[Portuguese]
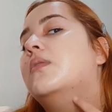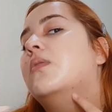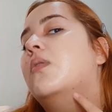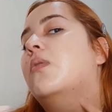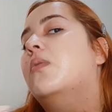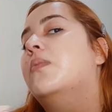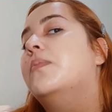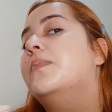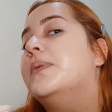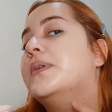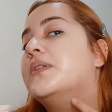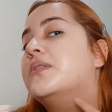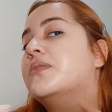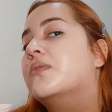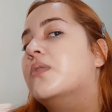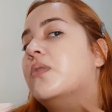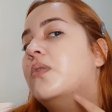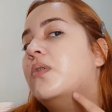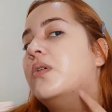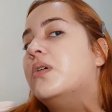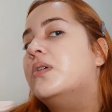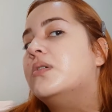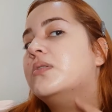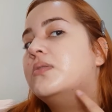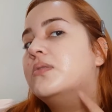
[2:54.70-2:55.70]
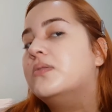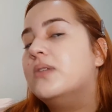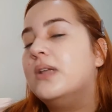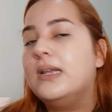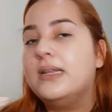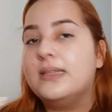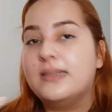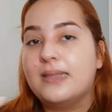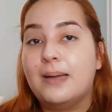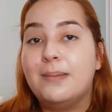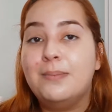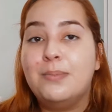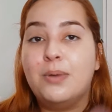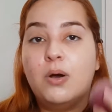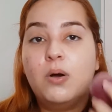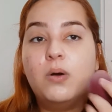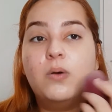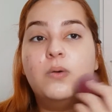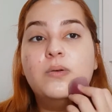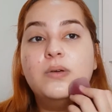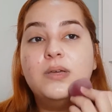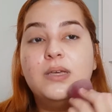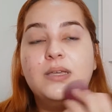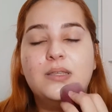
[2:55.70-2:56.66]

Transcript: com o pescoço, ele tá bom.